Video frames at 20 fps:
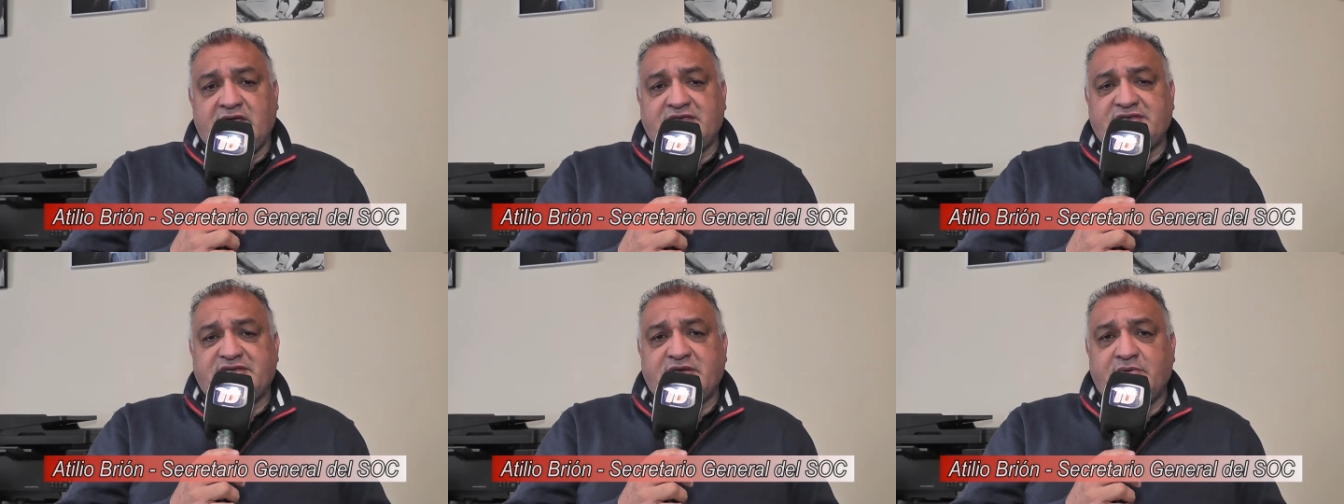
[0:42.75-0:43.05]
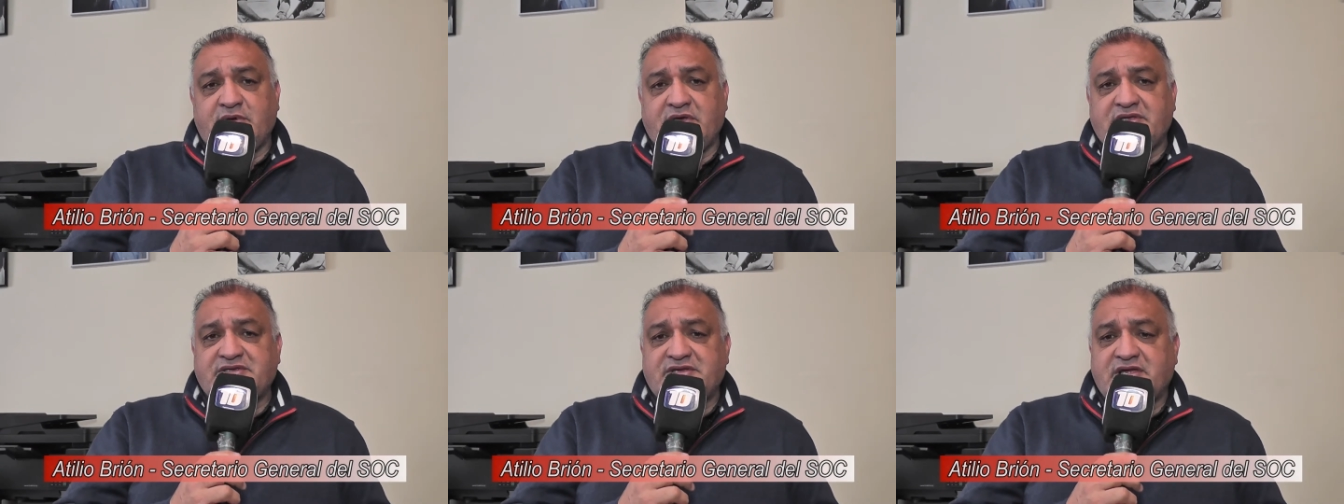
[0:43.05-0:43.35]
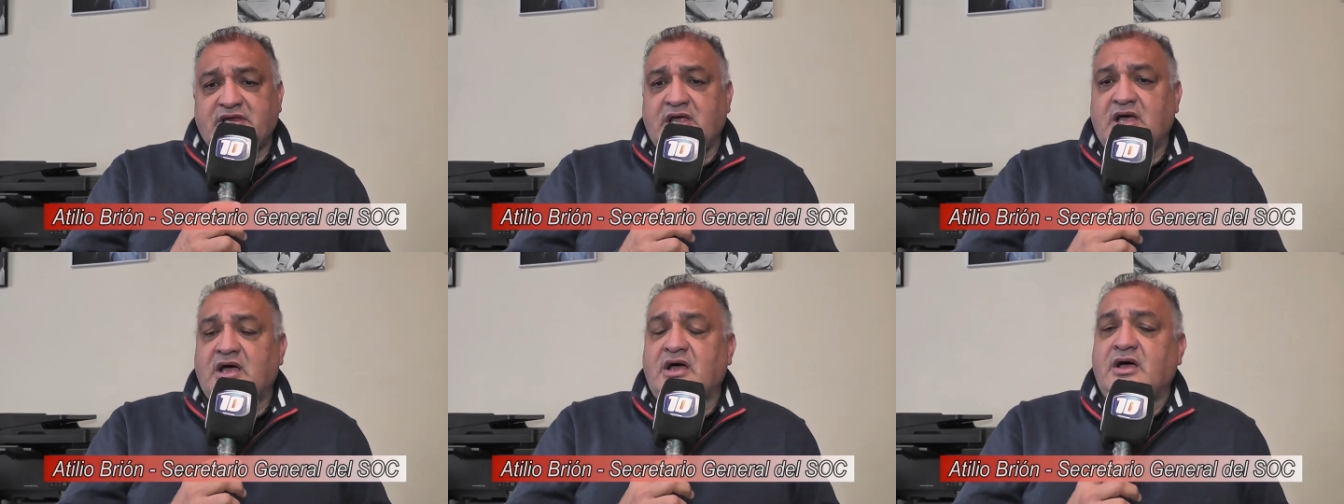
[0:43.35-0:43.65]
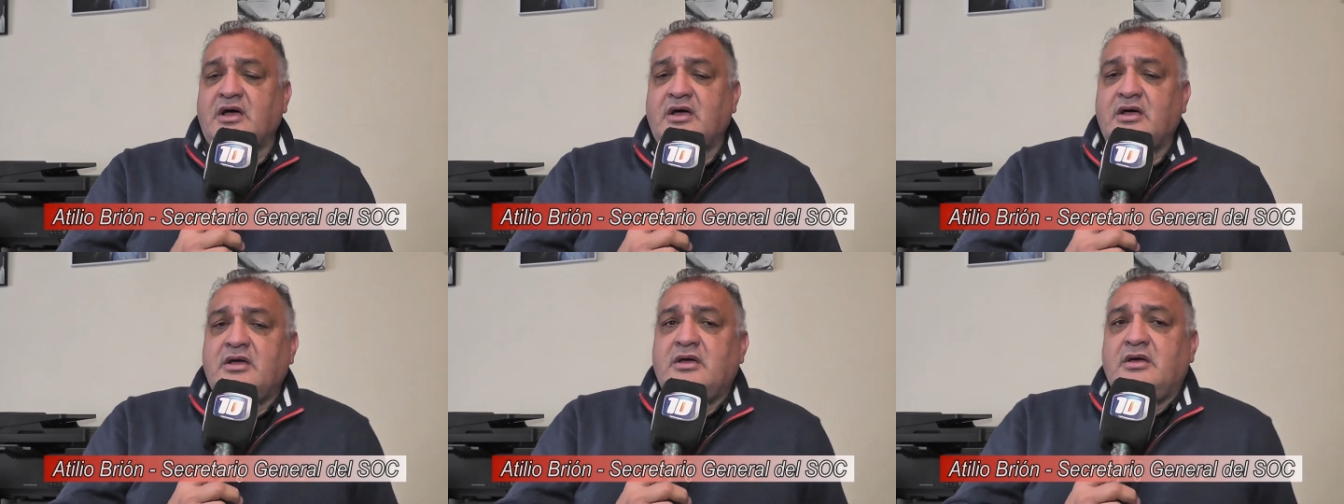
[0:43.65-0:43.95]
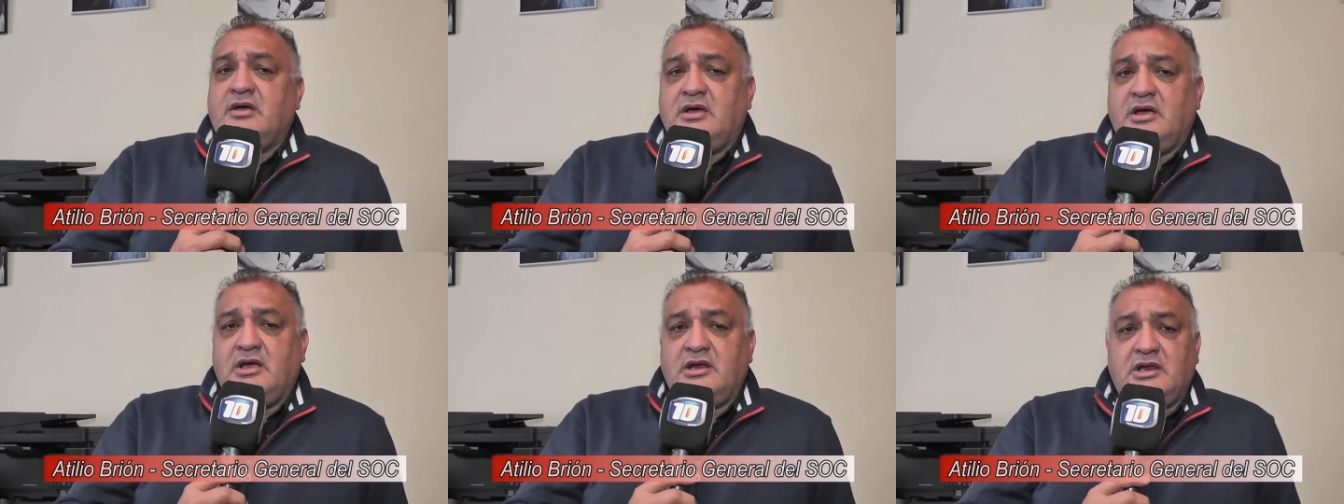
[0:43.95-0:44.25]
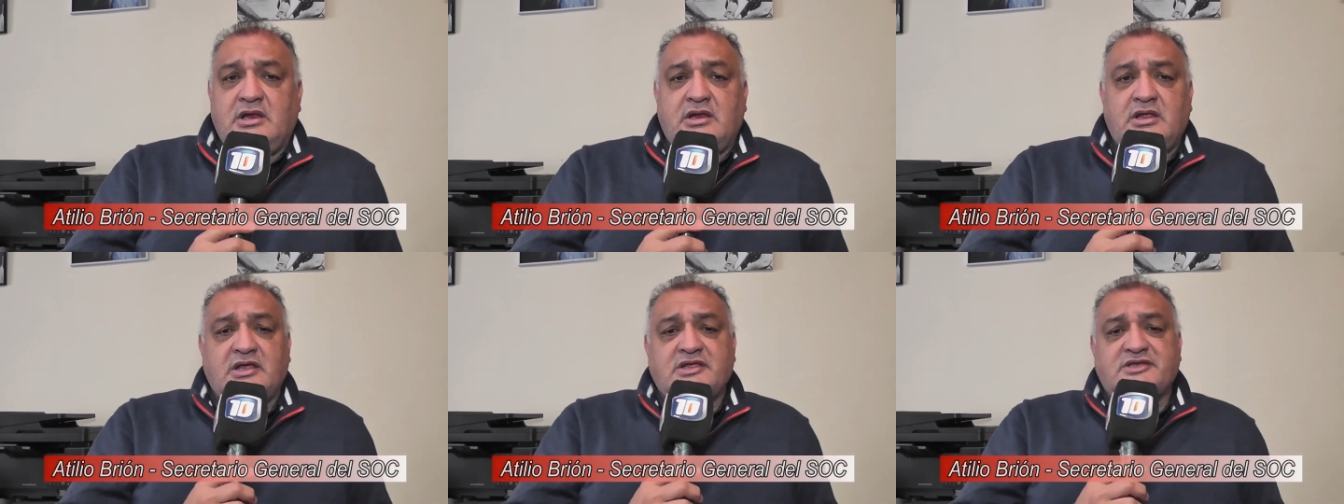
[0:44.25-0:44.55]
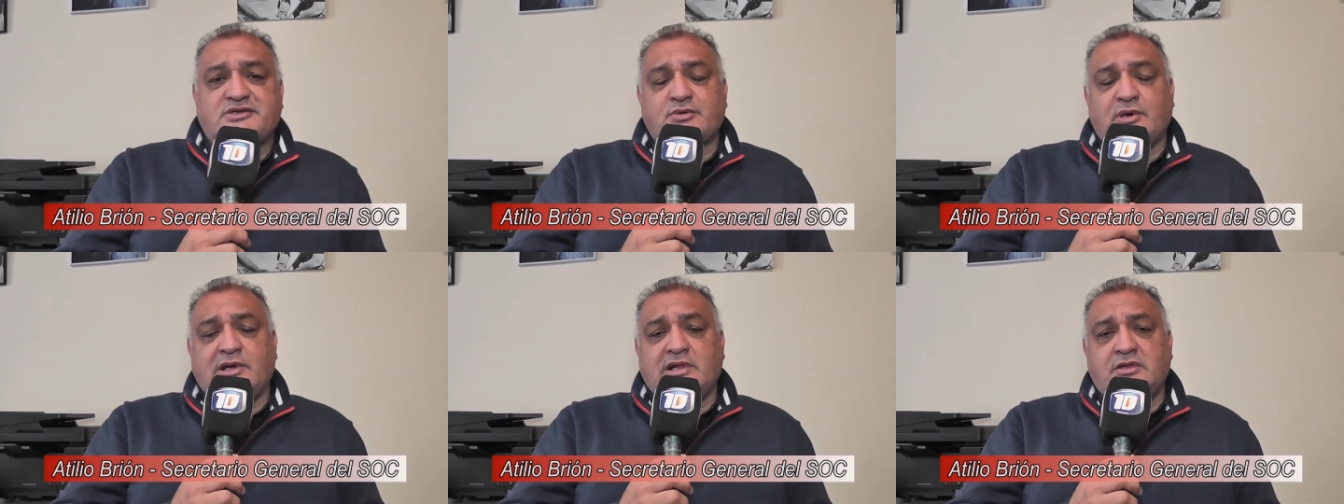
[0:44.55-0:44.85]
que se vence
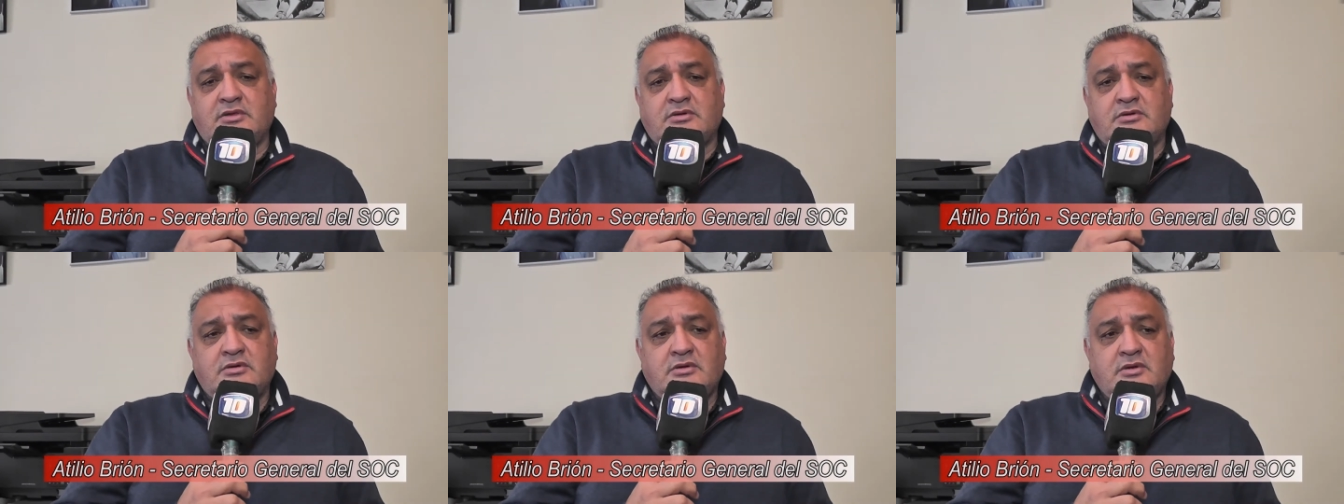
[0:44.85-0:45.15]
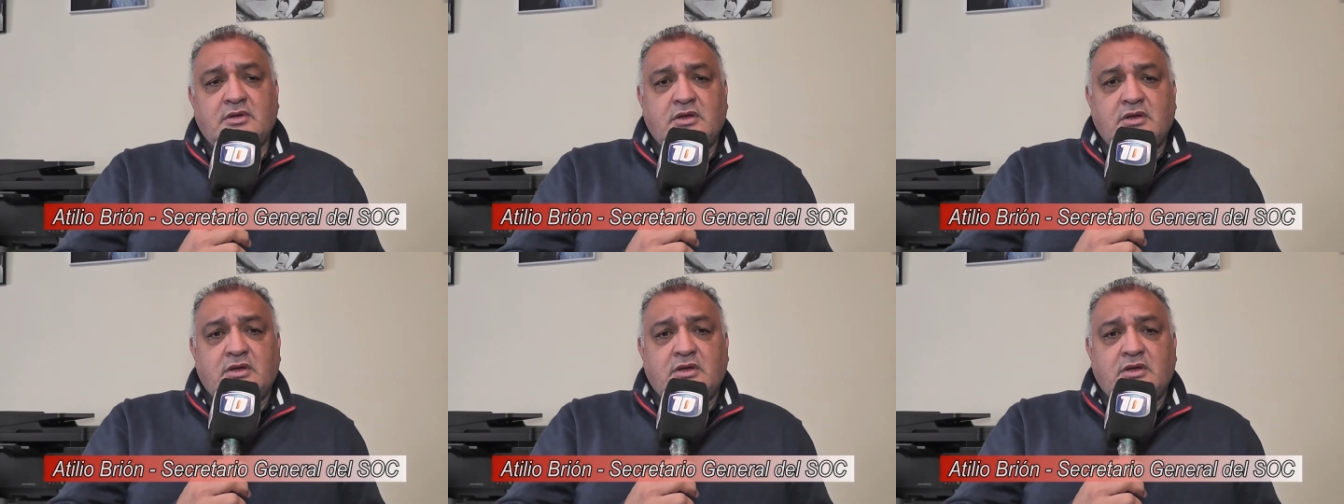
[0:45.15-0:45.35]
el, sueldo.